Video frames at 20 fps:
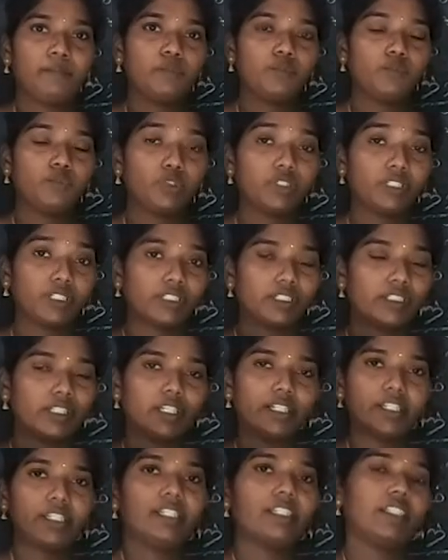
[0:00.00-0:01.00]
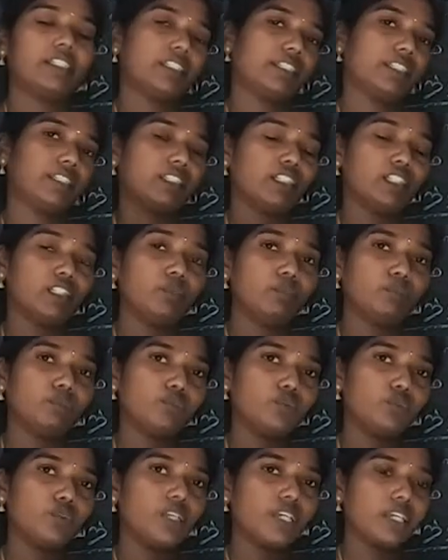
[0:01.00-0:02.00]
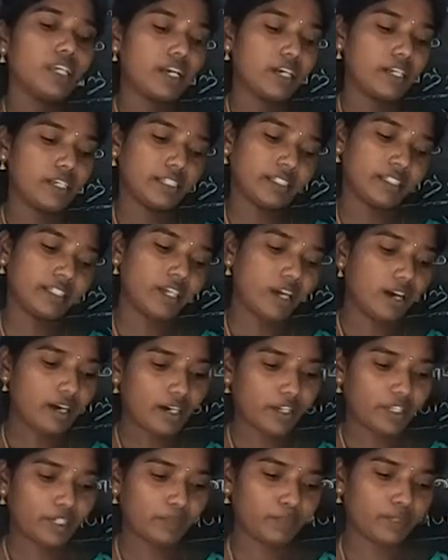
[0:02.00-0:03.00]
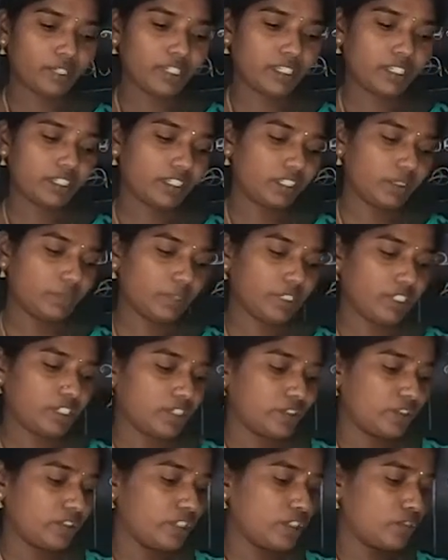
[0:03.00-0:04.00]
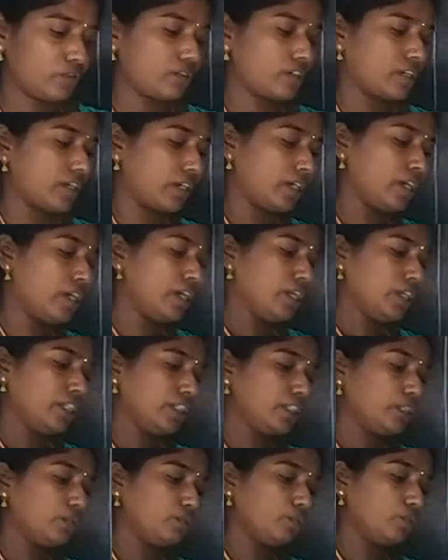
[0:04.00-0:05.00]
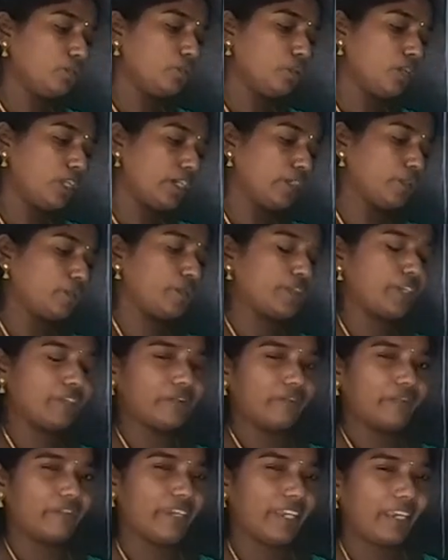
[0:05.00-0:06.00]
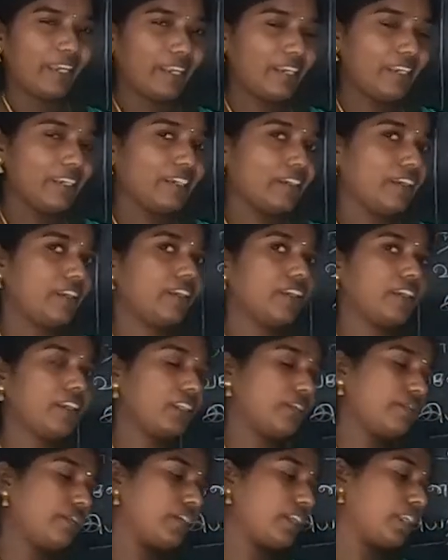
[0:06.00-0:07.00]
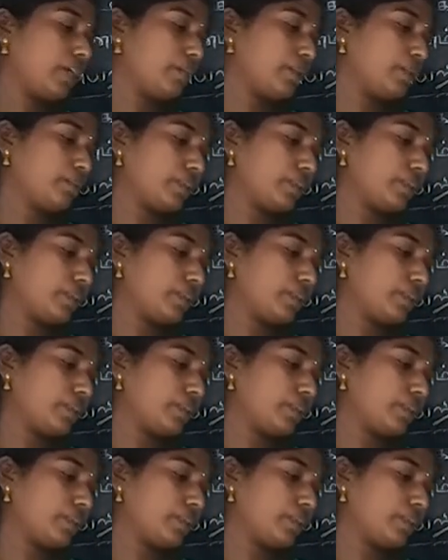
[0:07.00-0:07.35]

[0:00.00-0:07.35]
முதுகு தண்டிலிருந்து மூளையானது ஆரம்பிக்கிறது அப்படின்னு சொல்கிறாங்க இந்த மூளையினுடைய வேலை என்னென்ன வேலை அப்படின்னு